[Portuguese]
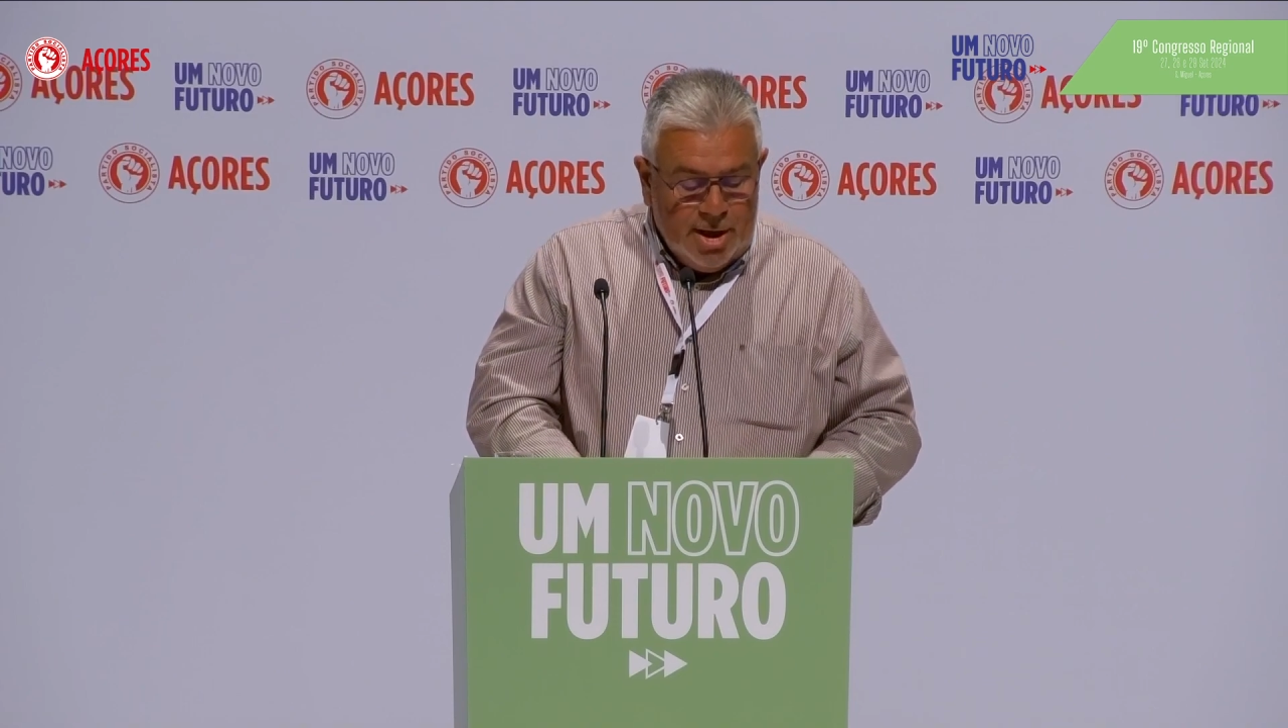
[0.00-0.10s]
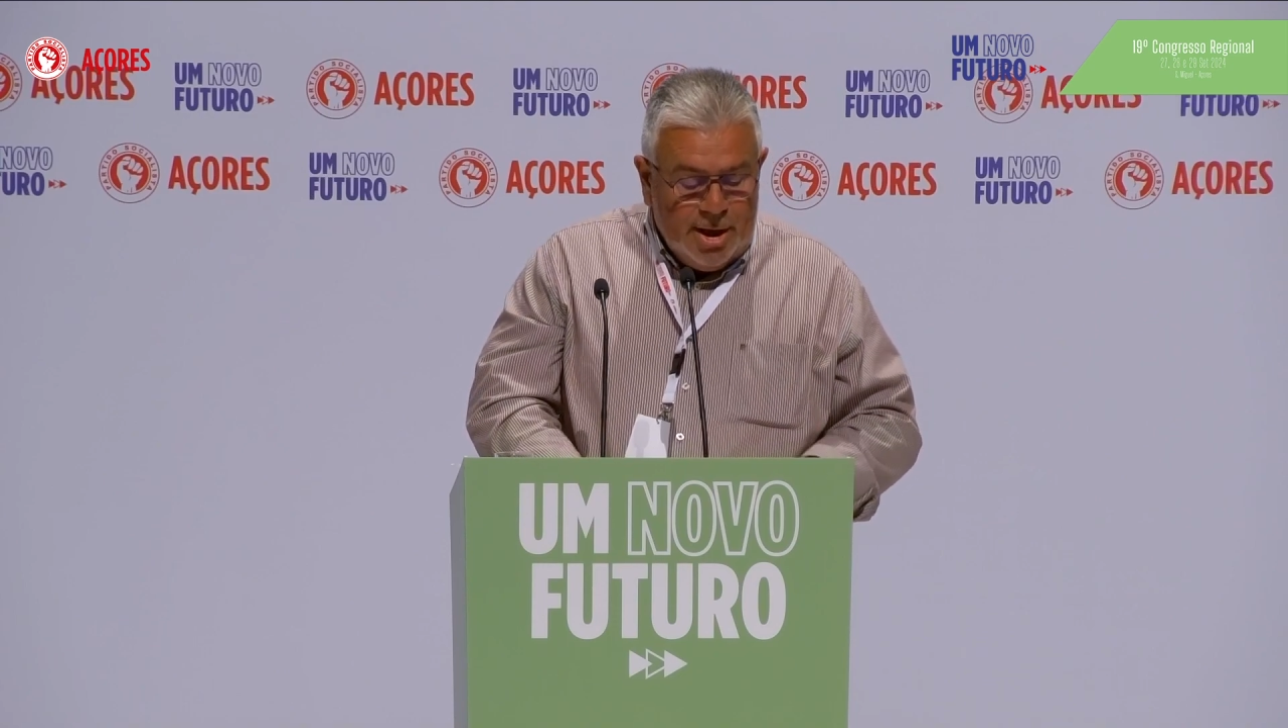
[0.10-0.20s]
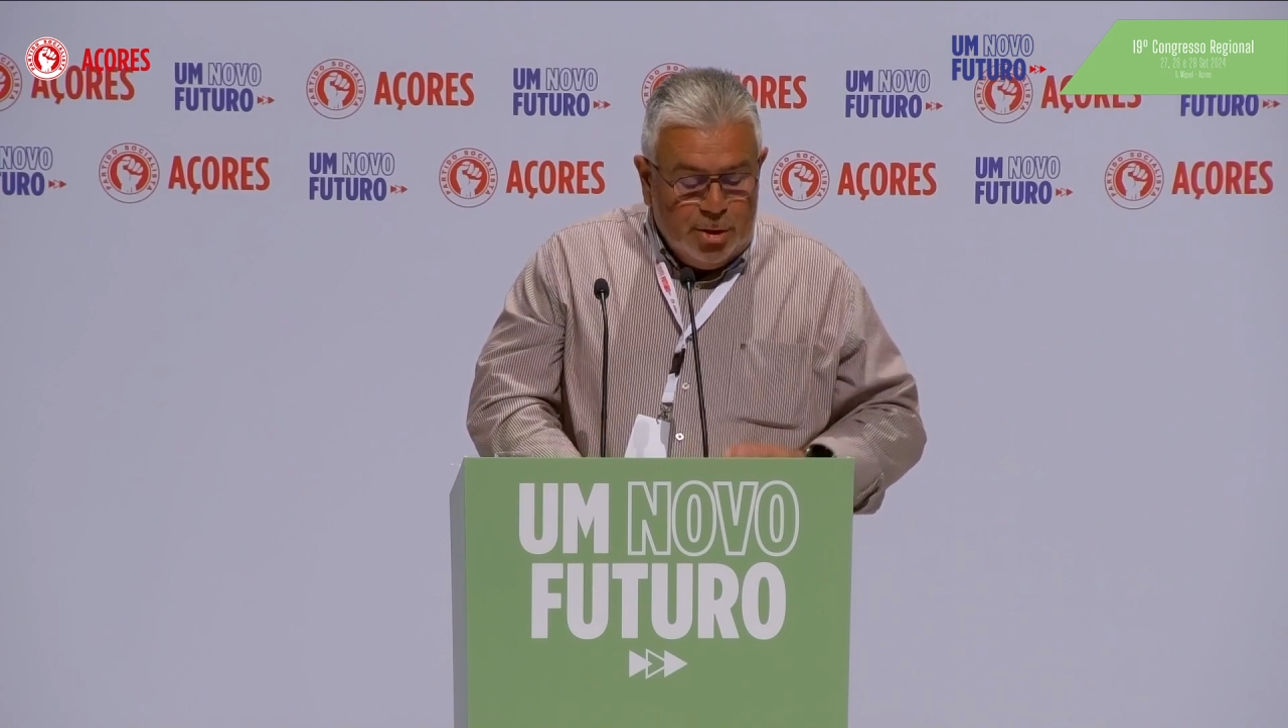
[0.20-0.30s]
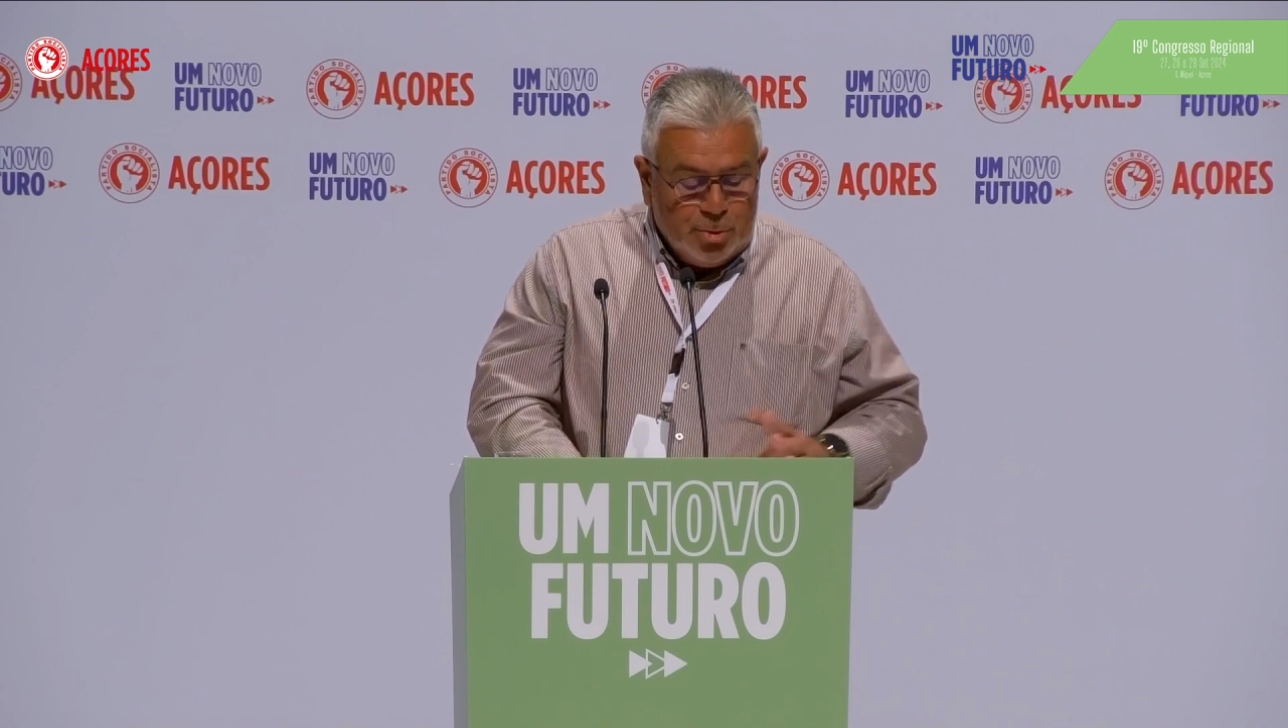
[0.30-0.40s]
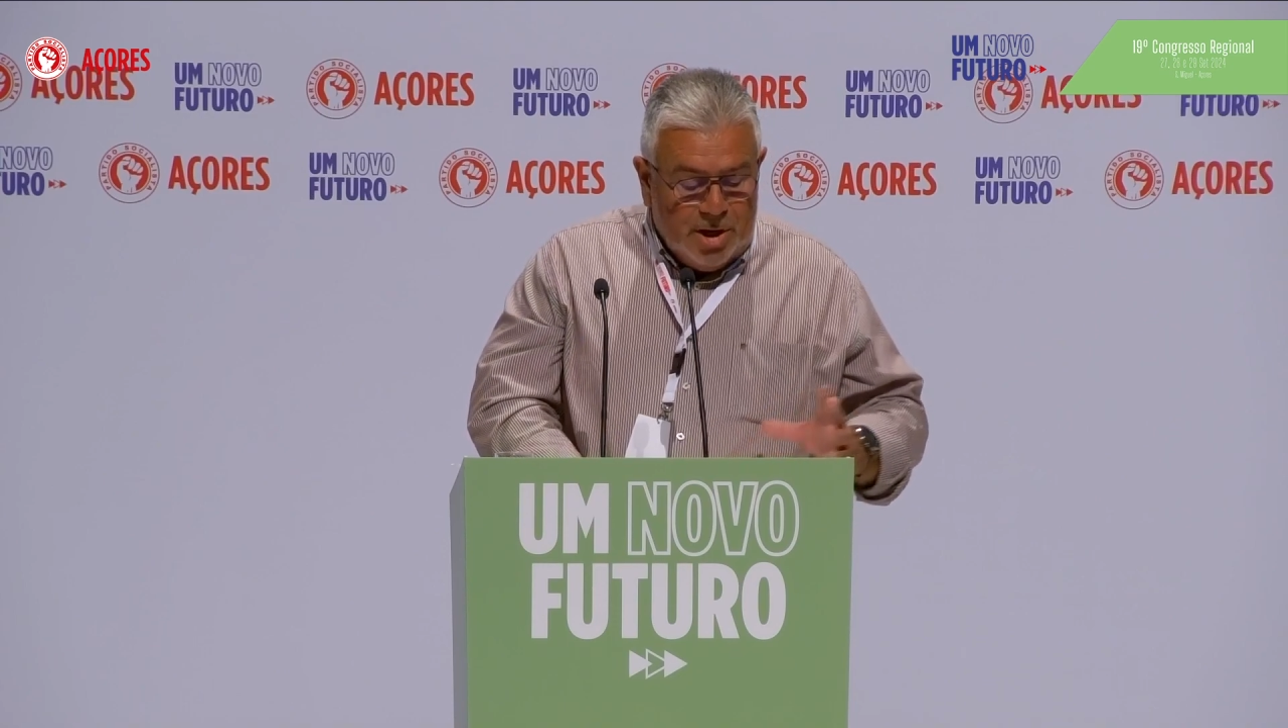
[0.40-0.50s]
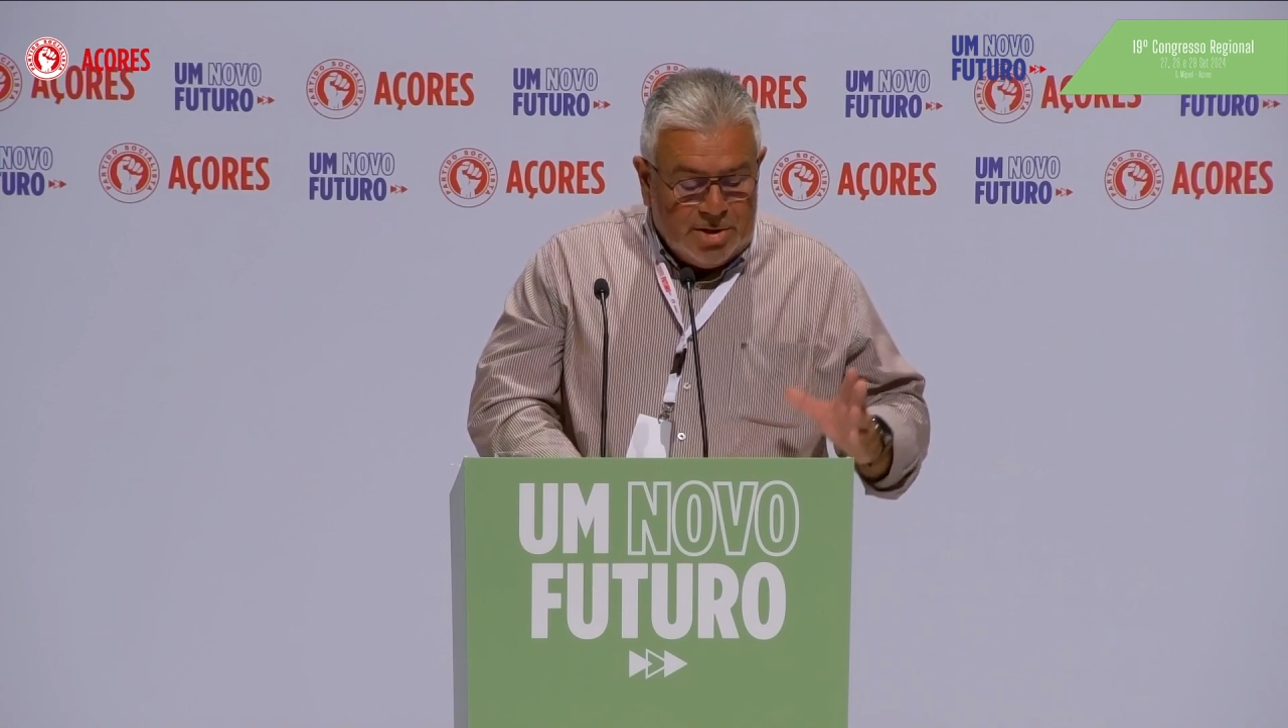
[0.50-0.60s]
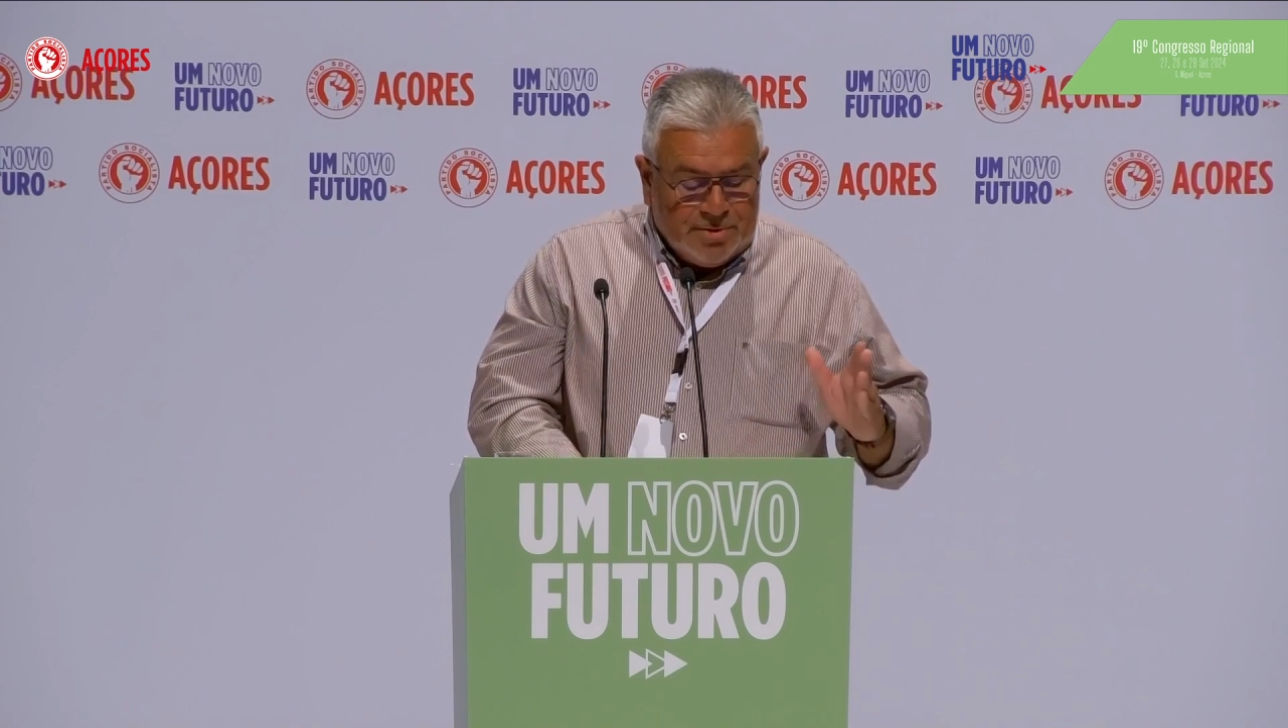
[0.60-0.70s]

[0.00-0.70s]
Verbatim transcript: e os meios de